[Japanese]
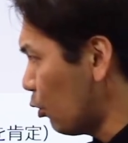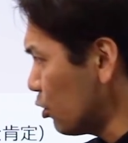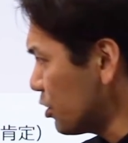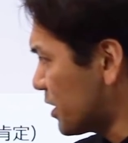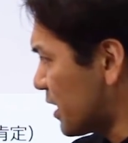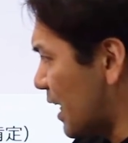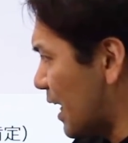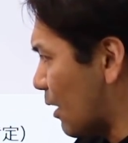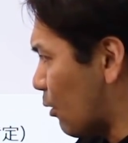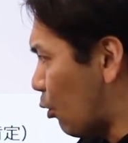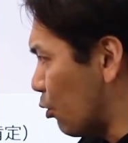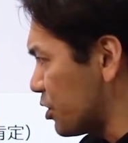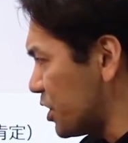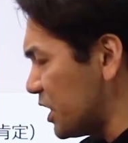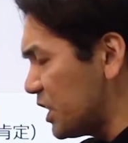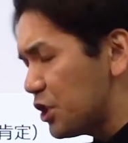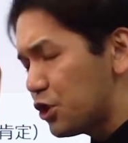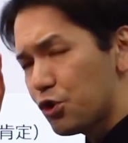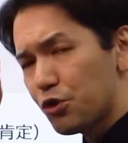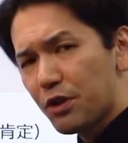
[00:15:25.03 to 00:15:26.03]
うした個
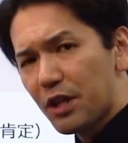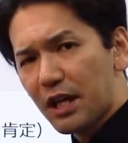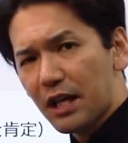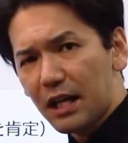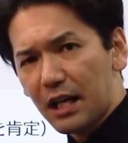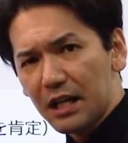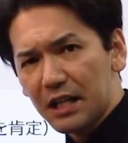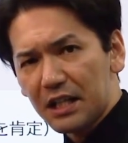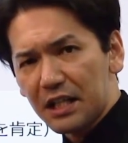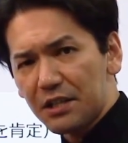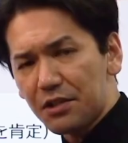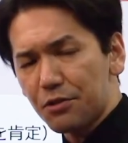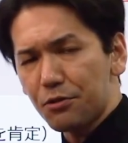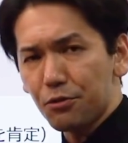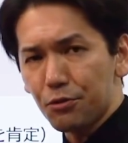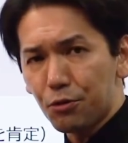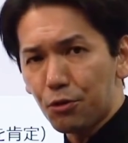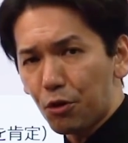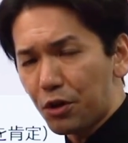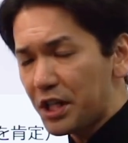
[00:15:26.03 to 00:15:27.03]
人主義へ回帰する
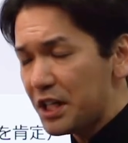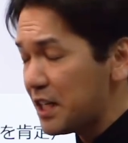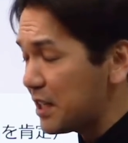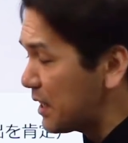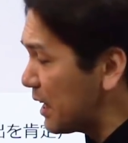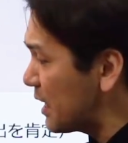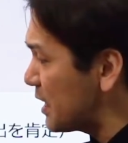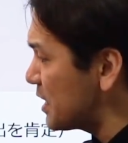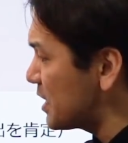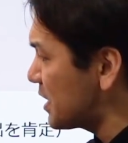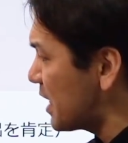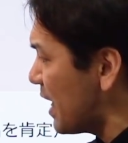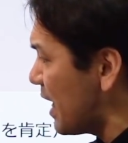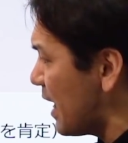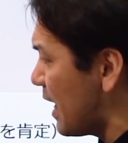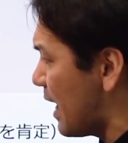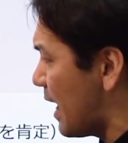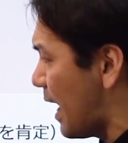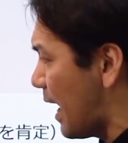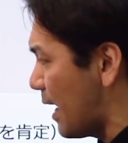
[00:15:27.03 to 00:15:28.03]
動きに対し
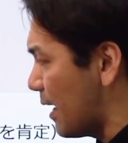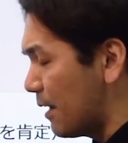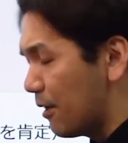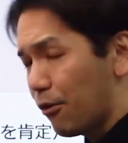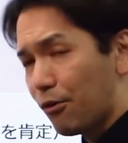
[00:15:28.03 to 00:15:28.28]
て、